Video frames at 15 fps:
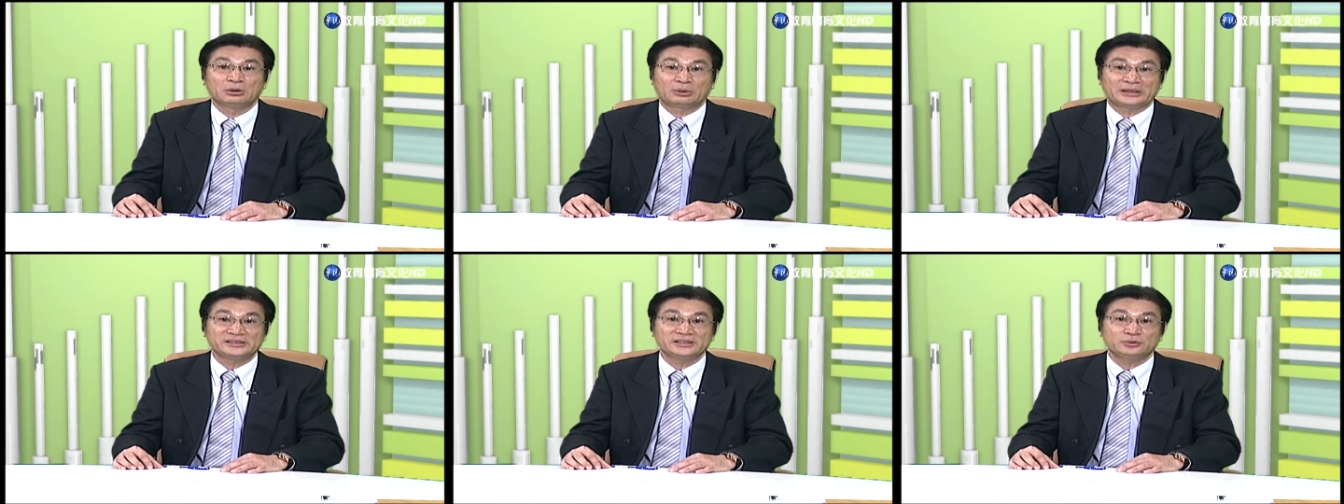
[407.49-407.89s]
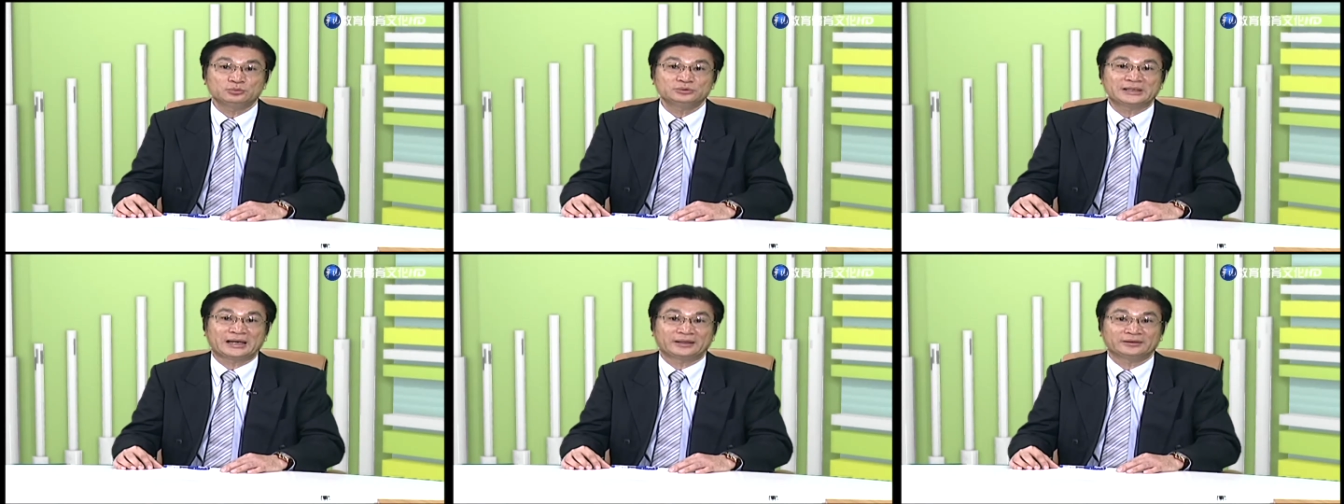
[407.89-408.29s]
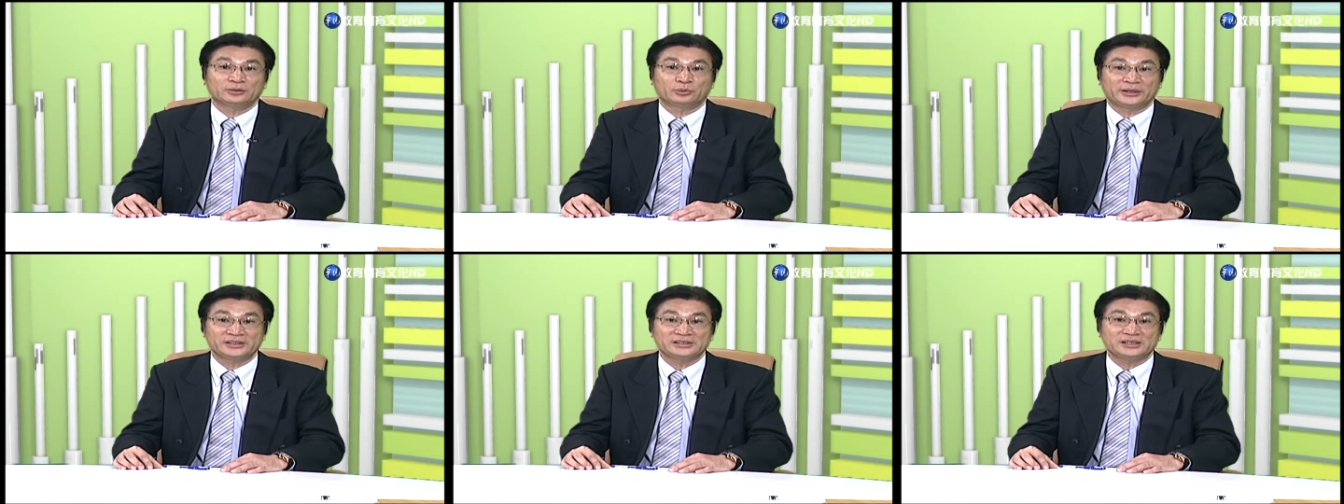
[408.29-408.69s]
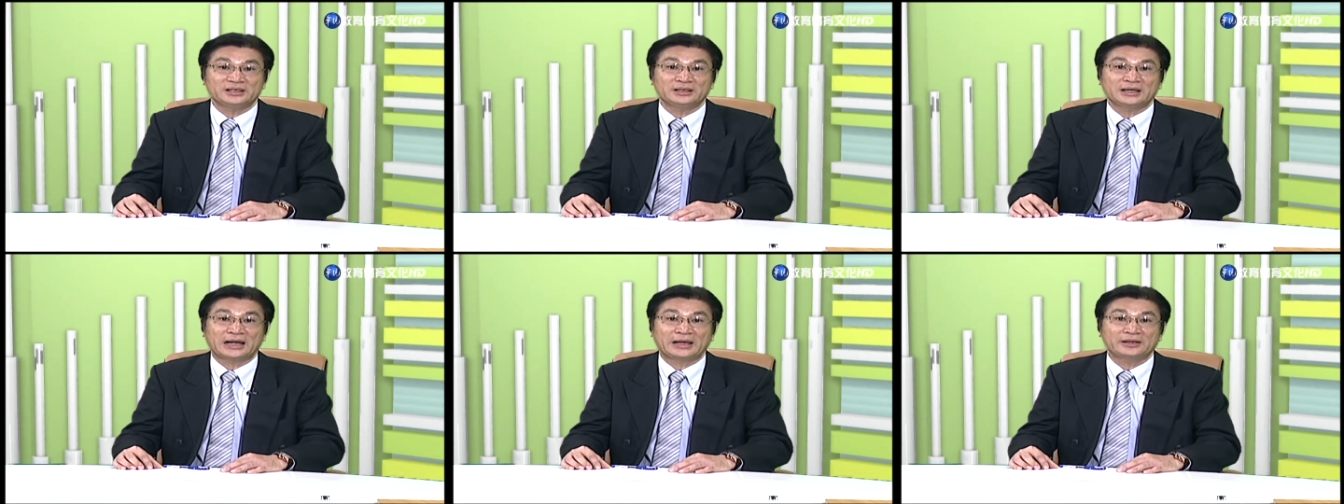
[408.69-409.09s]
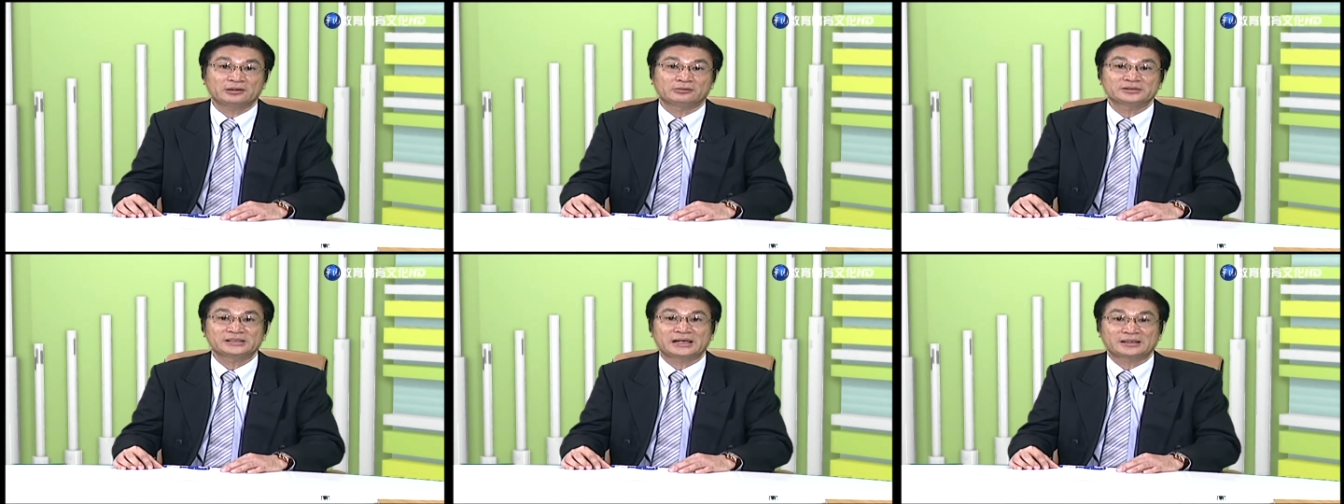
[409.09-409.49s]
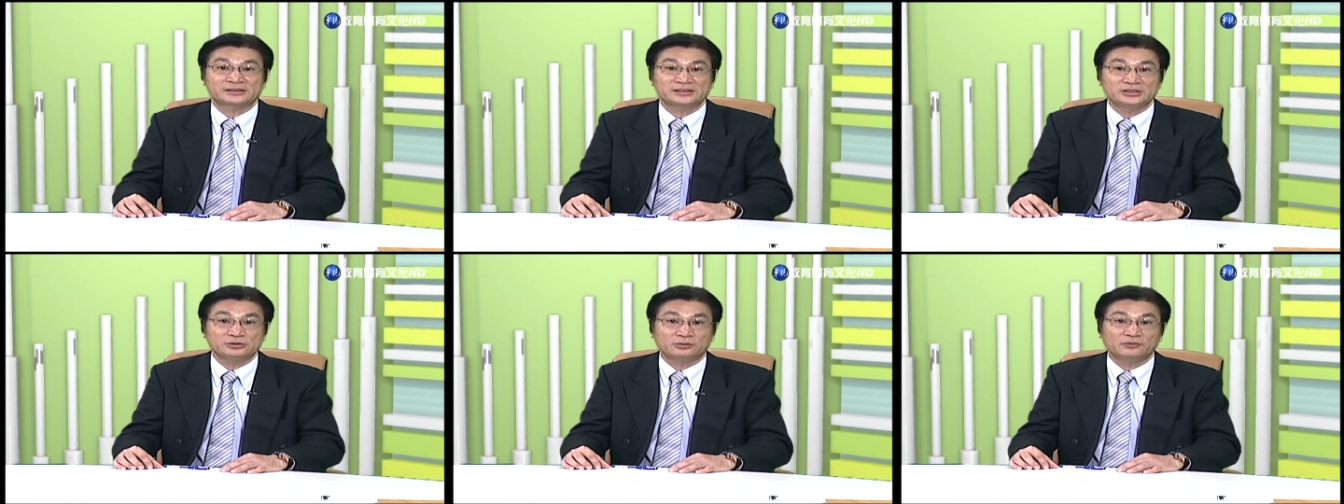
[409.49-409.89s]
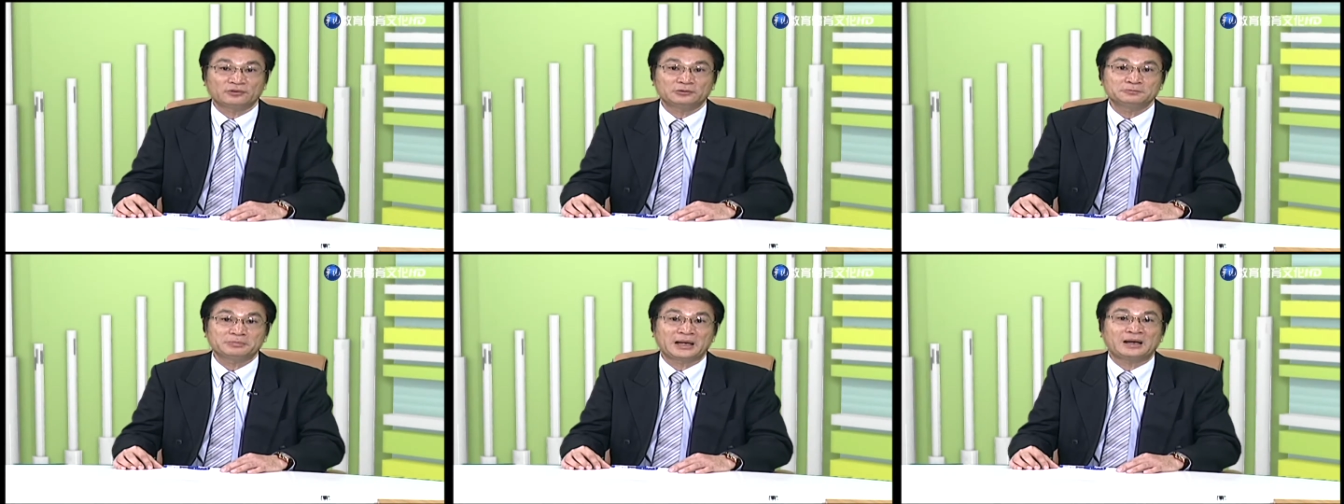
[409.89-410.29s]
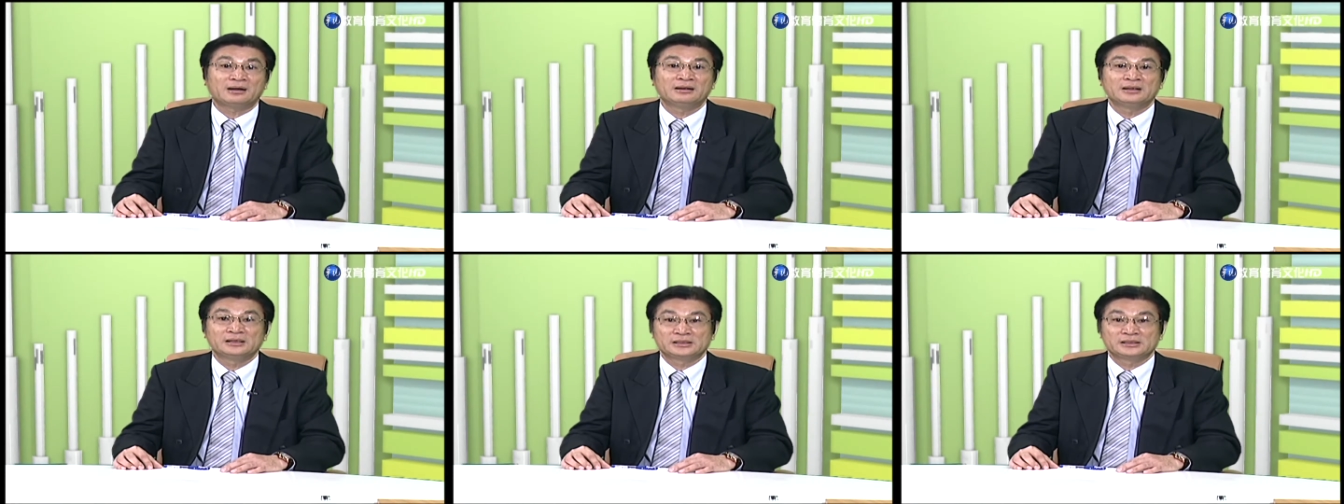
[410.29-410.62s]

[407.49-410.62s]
环境污染危机，还有像金融风暴、